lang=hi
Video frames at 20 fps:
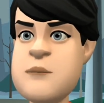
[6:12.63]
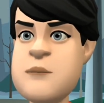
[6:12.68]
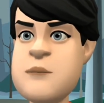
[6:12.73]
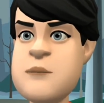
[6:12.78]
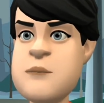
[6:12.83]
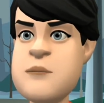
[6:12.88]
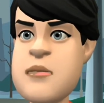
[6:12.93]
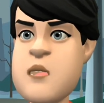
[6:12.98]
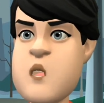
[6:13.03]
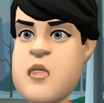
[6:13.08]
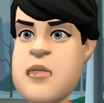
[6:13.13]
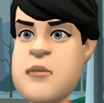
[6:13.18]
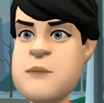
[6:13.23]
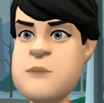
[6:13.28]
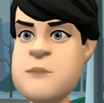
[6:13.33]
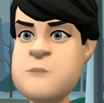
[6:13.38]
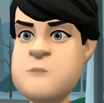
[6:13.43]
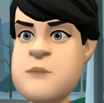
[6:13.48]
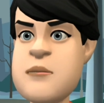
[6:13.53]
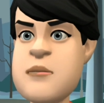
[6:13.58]
पकड़ के
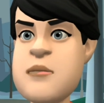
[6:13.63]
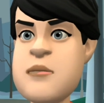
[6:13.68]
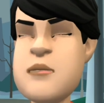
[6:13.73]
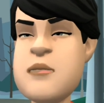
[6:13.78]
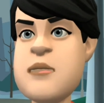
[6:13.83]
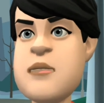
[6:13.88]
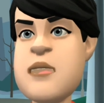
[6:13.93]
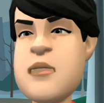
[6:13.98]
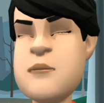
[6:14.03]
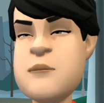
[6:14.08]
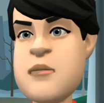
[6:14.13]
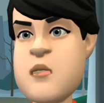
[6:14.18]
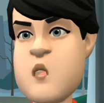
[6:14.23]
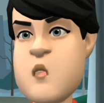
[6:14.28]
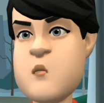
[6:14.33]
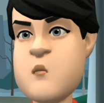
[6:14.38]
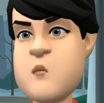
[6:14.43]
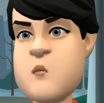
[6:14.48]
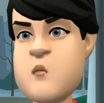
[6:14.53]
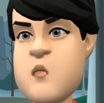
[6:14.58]
जेल में भी नहीं
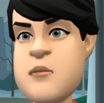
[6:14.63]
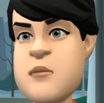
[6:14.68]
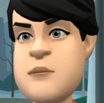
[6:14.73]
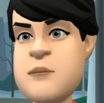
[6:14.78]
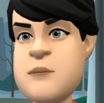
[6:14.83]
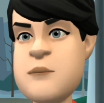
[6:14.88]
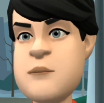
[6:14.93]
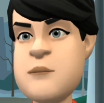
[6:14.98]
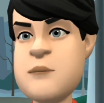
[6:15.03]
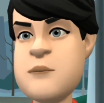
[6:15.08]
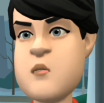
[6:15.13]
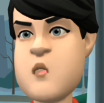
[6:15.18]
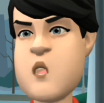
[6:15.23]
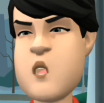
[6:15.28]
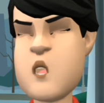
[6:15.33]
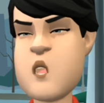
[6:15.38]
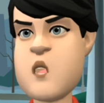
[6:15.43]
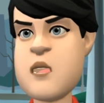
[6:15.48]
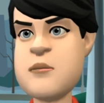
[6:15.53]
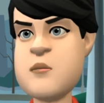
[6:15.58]
डालते
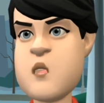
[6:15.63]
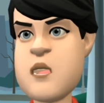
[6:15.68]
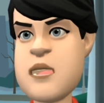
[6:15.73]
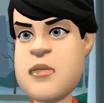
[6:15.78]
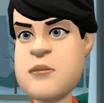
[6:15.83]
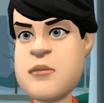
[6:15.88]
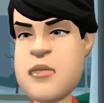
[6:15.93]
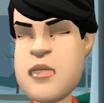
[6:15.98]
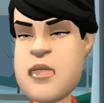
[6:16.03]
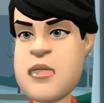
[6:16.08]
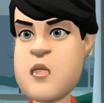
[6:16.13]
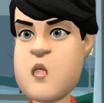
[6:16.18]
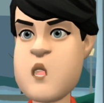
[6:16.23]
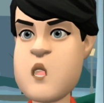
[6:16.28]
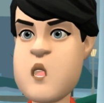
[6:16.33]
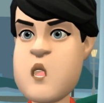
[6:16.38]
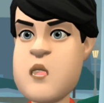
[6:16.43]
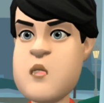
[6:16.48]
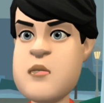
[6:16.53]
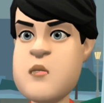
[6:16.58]
उन्हें ऐसा क्यों
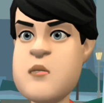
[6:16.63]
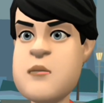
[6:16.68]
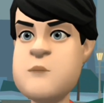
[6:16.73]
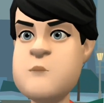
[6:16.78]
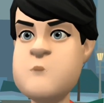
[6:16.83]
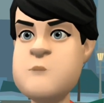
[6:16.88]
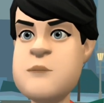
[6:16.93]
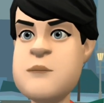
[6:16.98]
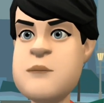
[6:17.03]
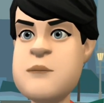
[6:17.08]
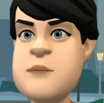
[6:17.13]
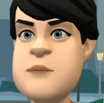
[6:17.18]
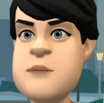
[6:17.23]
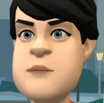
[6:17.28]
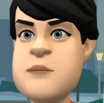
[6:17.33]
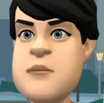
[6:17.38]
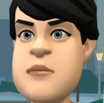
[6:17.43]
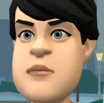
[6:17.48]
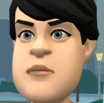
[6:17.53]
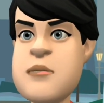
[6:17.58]
लगता है
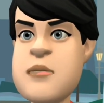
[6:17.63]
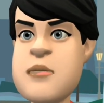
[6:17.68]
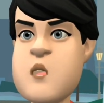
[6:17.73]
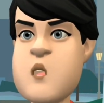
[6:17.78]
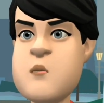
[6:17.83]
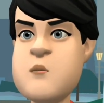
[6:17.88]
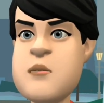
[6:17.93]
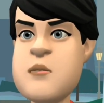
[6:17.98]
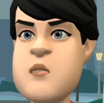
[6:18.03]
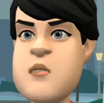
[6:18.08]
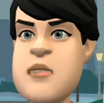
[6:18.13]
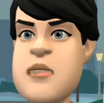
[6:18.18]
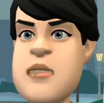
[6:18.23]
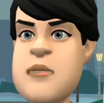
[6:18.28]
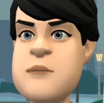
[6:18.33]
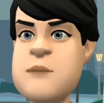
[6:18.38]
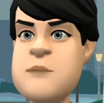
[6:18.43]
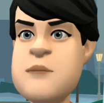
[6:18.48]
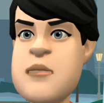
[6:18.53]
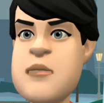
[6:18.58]
कि मेरी कोई
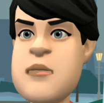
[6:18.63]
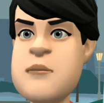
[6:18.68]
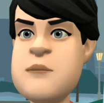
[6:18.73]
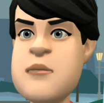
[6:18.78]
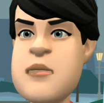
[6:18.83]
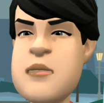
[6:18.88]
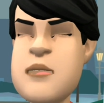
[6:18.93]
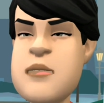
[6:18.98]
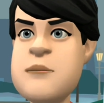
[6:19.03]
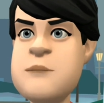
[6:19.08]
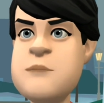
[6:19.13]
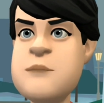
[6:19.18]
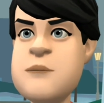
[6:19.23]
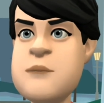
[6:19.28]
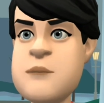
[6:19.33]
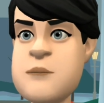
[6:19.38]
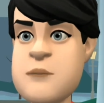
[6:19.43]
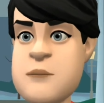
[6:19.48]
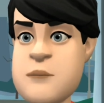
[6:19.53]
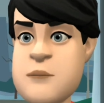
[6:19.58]
गलती ही नहीं
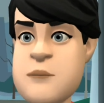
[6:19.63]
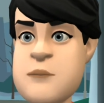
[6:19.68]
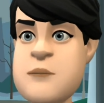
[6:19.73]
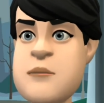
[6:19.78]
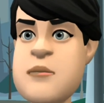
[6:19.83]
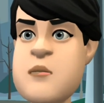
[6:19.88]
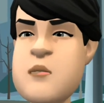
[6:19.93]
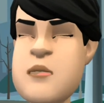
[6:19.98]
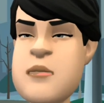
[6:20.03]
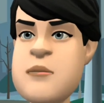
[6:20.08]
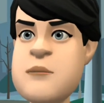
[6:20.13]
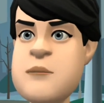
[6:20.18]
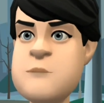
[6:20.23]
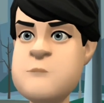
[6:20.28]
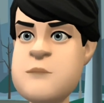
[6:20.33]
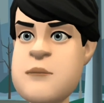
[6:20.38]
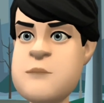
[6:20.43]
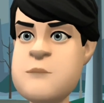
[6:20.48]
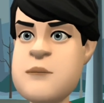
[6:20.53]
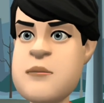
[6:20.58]
काश
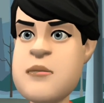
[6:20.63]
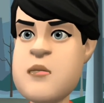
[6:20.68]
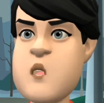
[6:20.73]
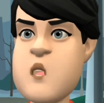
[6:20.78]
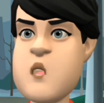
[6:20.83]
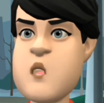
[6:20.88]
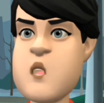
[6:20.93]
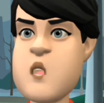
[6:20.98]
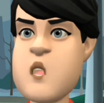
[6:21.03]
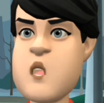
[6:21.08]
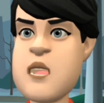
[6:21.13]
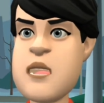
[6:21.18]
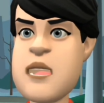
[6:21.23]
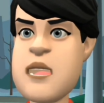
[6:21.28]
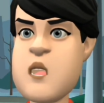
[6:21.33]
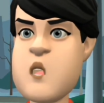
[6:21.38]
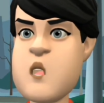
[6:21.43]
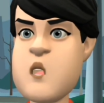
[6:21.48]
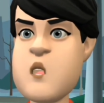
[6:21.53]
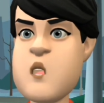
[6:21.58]
उन्होंने
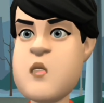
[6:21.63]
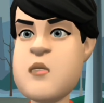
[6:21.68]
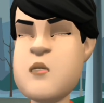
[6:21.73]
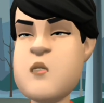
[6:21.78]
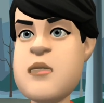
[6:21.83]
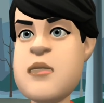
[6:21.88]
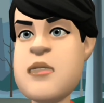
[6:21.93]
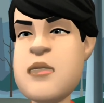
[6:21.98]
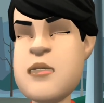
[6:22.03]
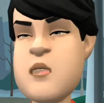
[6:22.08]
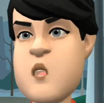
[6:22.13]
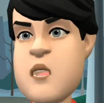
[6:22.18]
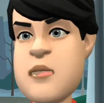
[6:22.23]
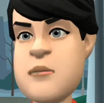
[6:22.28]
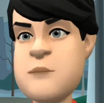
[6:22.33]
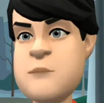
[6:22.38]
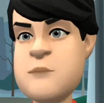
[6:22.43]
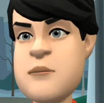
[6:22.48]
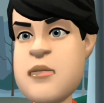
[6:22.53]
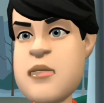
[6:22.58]
मुझे पकड़ के
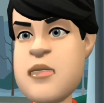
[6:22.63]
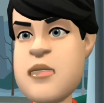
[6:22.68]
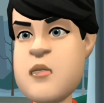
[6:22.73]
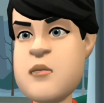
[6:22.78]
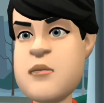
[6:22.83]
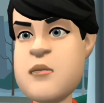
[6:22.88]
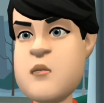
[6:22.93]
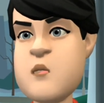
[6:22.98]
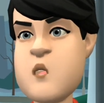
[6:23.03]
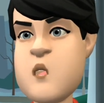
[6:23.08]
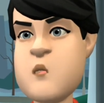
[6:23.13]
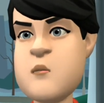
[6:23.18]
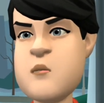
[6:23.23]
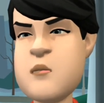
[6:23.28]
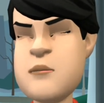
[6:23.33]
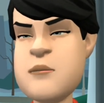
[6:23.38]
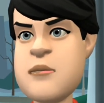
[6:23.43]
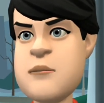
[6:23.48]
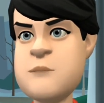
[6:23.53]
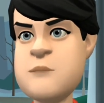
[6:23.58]
आइलैंड के
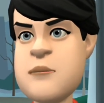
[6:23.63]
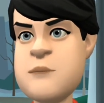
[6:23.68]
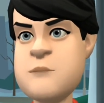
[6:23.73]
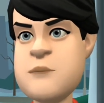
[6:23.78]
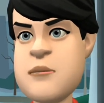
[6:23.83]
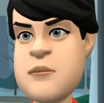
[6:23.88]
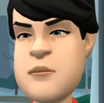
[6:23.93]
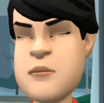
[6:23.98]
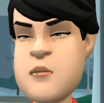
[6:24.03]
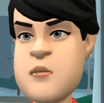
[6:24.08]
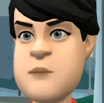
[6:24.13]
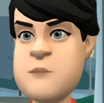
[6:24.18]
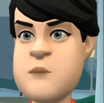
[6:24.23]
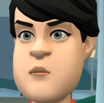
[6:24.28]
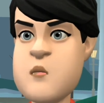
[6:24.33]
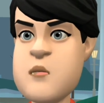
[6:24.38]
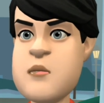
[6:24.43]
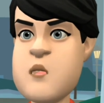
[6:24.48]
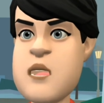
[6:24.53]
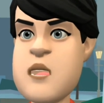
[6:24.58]
जेल में भेजा
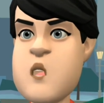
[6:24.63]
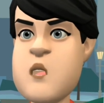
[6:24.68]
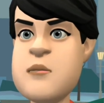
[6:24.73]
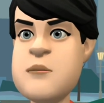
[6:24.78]
होता